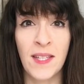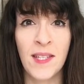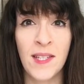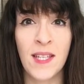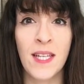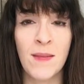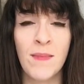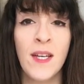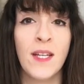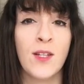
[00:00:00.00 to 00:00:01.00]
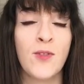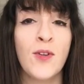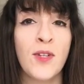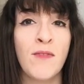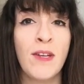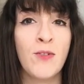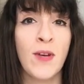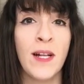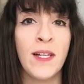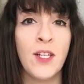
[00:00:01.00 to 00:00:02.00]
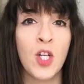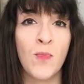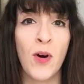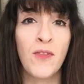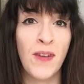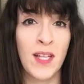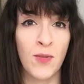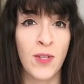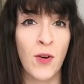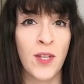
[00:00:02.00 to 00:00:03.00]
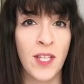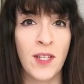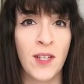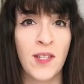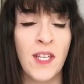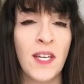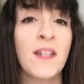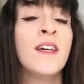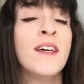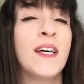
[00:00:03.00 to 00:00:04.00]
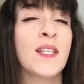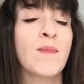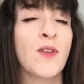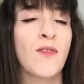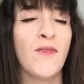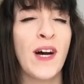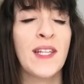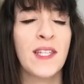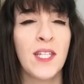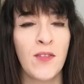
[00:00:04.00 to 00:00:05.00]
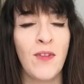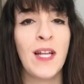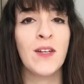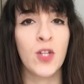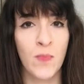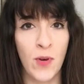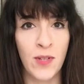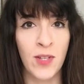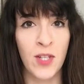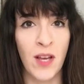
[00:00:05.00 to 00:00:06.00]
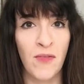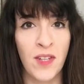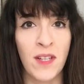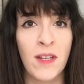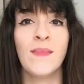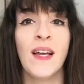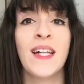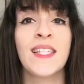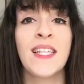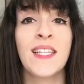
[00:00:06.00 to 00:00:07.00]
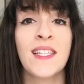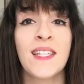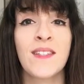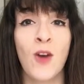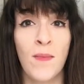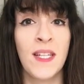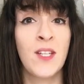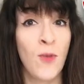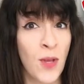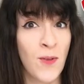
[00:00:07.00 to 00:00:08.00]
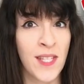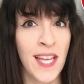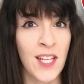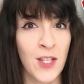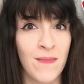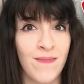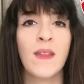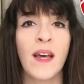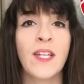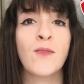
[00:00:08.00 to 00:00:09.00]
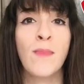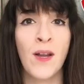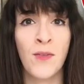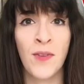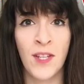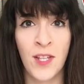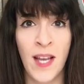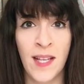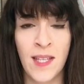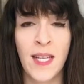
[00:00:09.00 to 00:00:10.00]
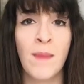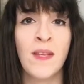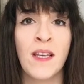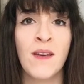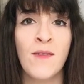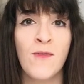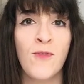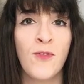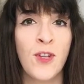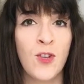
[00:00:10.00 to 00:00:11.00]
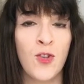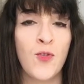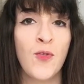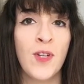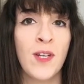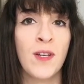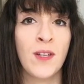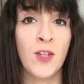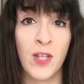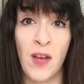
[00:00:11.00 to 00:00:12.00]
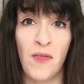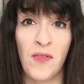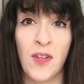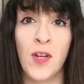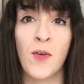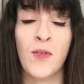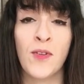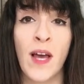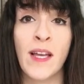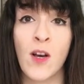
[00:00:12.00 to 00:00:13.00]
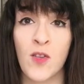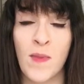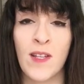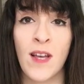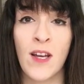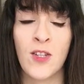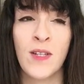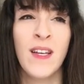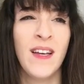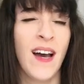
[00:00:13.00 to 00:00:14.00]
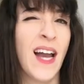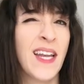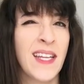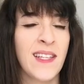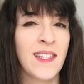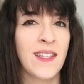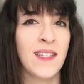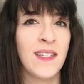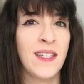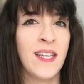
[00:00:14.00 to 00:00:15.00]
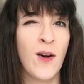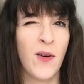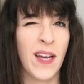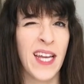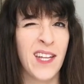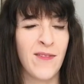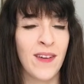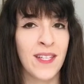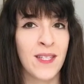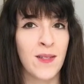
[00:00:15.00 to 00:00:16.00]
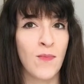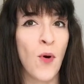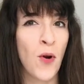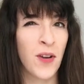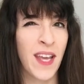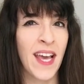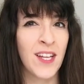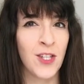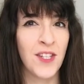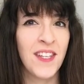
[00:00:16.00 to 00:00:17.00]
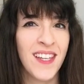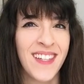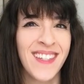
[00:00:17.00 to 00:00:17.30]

ist, ähm, das könnte eventuell die Sportfans unter euch interessieren. Es gibt dort wahnsinnig viele Sportgeschäfte. Als nächstes kommt die Tokyo Station. Richtung Marunouchi Exit habt ihr wunderschöne Geschäfte und Einkaufspassagen. Allerdings sind die auch etwas more cashy.